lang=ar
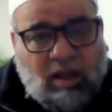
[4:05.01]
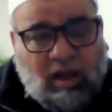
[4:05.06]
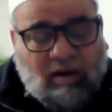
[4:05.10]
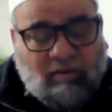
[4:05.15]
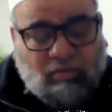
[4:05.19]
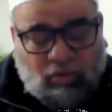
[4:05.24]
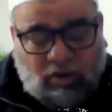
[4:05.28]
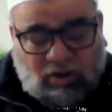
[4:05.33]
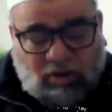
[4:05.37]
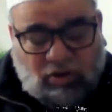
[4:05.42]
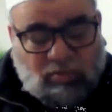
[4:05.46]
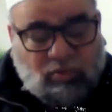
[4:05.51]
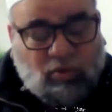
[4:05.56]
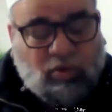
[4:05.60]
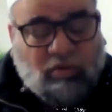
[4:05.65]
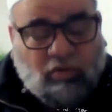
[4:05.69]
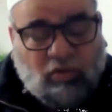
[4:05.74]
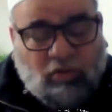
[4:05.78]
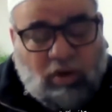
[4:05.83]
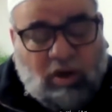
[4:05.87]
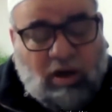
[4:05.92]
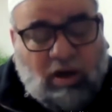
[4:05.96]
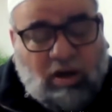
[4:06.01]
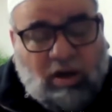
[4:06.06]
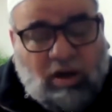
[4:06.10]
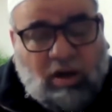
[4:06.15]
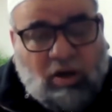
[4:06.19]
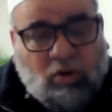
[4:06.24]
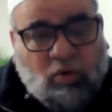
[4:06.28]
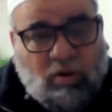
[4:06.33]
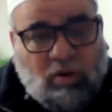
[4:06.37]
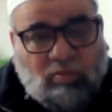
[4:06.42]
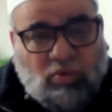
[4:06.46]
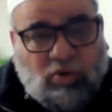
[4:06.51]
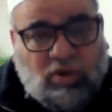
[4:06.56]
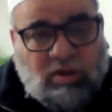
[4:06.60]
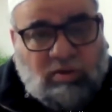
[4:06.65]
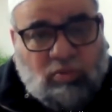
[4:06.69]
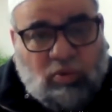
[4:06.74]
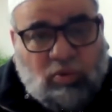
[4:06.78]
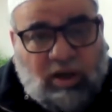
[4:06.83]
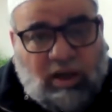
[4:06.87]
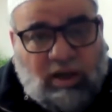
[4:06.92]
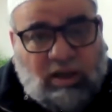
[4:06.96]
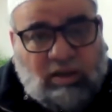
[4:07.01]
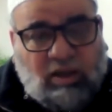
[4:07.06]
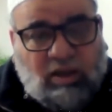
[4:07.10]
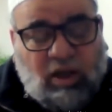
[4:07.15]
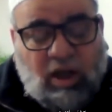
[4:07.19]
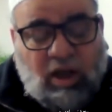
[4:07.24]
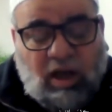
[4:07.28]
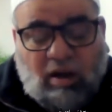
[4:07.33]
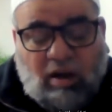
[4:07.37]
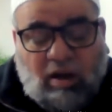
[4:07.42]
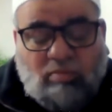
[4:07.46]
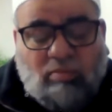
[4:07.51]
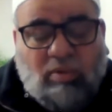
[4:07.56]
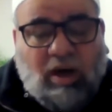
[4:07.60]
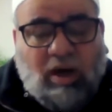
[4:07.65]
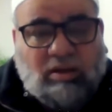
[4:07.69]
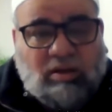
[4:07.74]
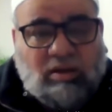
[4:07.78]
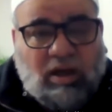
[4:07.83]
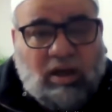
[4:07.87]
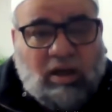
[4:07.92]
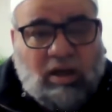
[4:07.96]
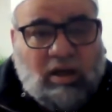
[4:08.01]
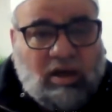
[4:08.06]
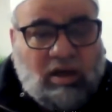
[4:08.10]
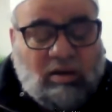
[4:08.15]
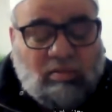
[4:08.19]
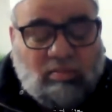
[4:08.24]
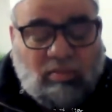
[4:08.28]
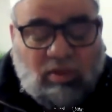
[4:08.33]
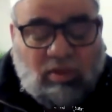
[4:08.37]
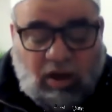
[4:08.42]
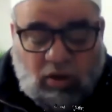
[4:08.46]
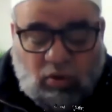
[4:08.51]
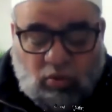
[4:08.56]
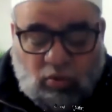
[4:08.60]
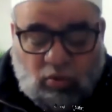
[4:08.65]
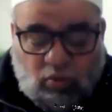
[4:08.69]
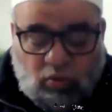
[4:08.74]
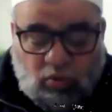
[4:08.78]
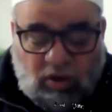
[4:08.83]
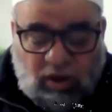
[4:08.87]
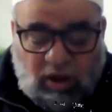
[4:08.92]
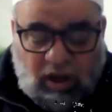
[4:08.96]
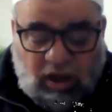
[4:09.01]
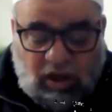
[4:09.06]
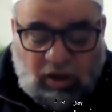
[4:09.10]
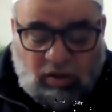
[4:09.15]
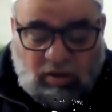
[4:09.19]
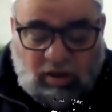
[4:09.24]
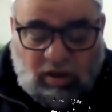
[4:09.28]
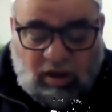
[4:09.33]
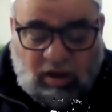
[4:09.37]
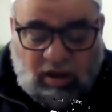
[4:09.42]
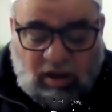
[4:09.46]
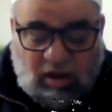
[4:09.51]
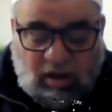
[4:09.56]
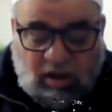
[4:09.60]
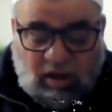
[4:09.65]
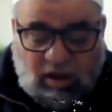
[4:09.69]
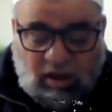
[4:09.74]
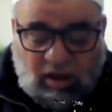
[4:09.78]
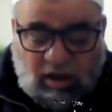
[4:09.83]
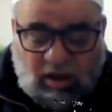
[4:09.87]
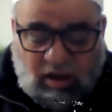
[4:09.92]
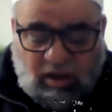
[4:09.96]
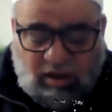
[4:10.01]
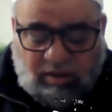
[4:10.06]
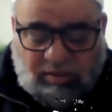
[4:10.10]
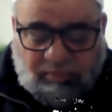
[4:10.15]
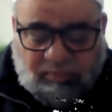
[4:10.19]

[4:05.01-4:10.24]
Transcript: عفوا جمهور الفقهاء قالوا المصيب واحد بعض أهل العلم قالوا آه،